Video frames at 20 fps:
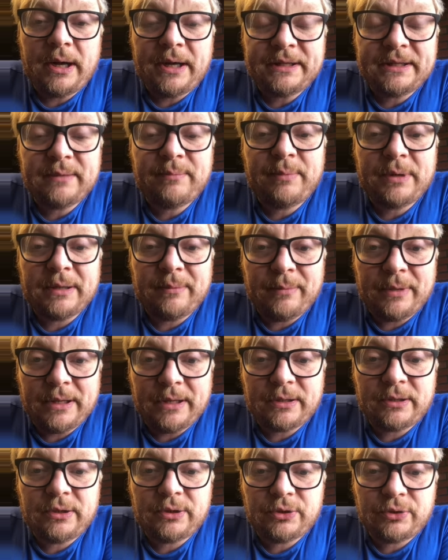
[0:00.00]
Это
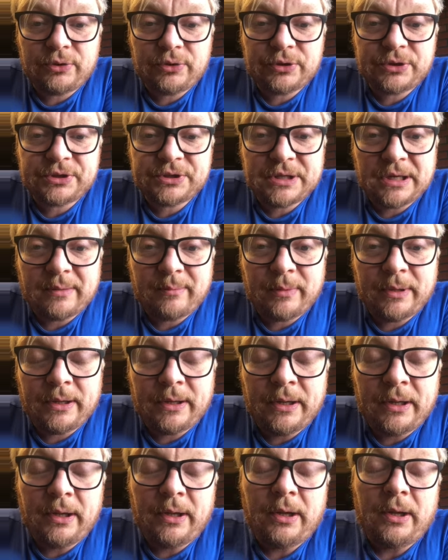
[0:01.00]
примерно то самое.
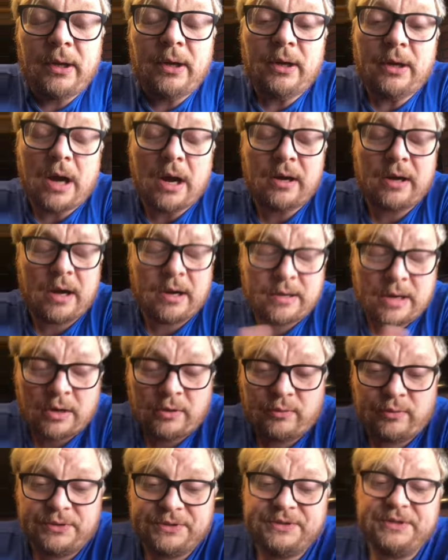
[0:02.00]
Как, как,
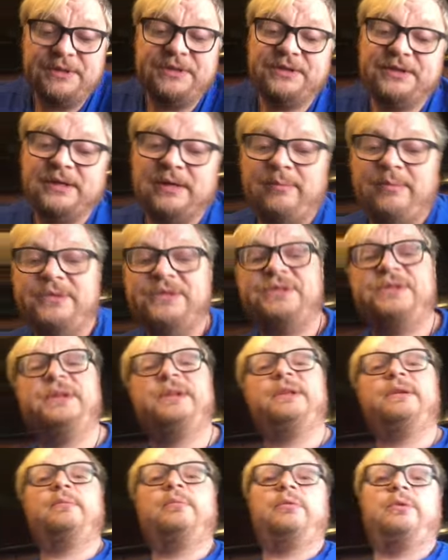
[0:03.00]
какое из этих
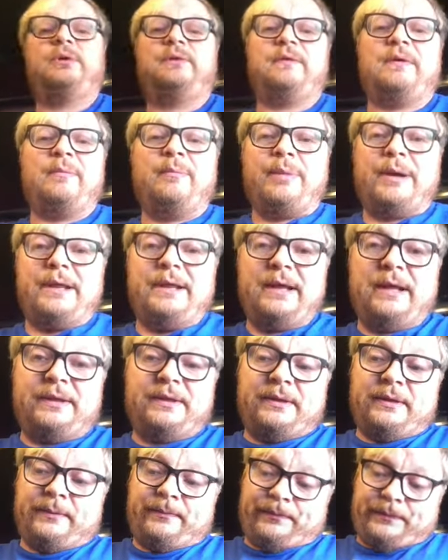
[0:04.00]
объяснений будет вам
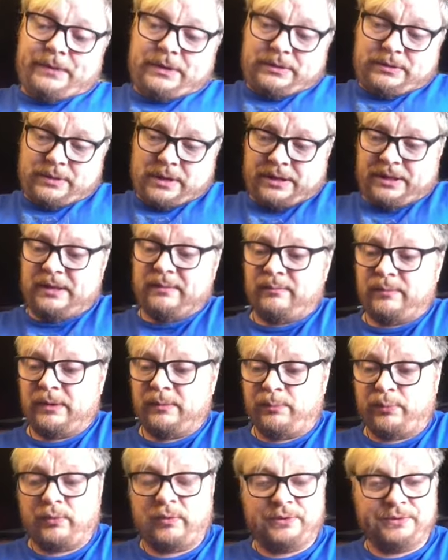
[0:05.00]
понятно, таким мы и
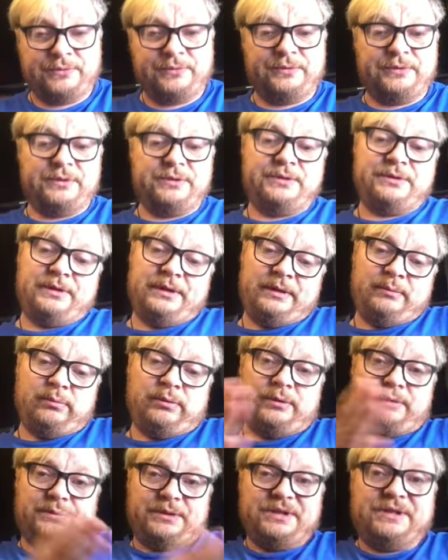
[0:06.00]
пользуйтесь.
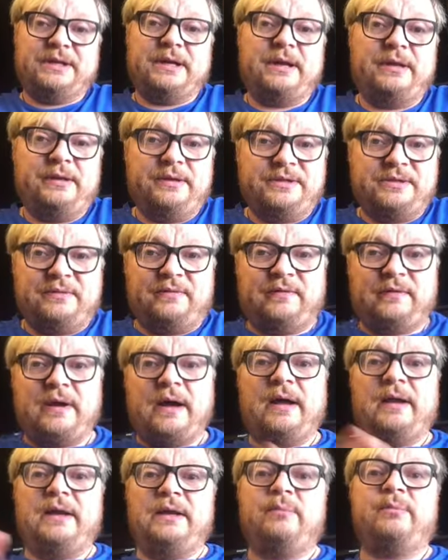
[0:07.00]
Либо состояние
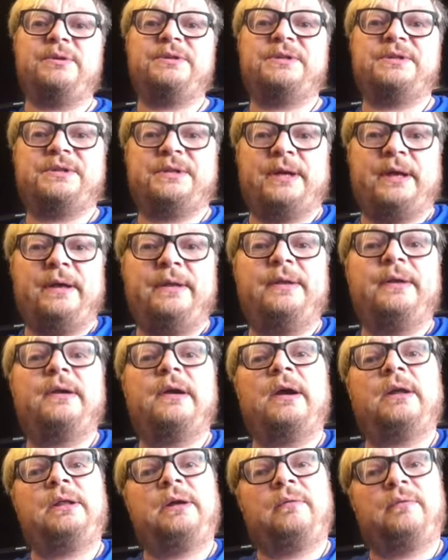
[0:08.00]
зевка, либо состояние,
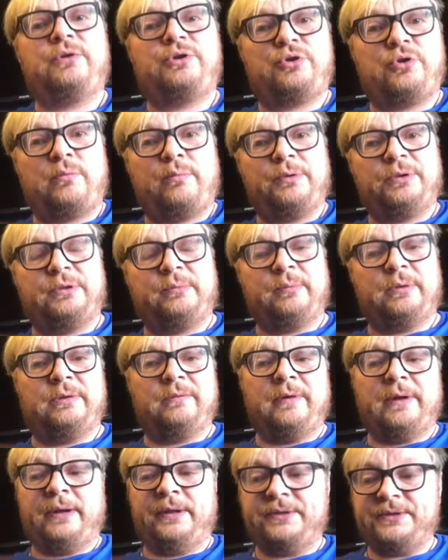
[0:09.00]
когда вы шепотом
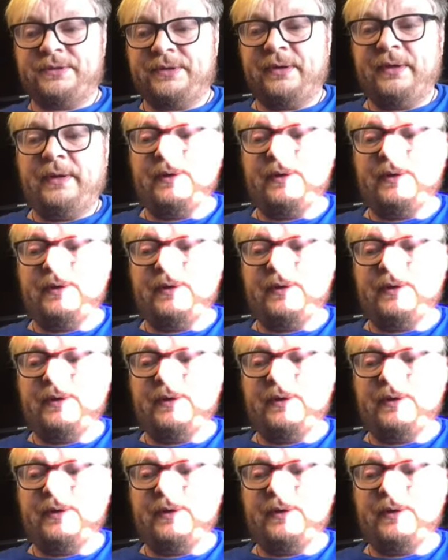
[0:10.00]
говорите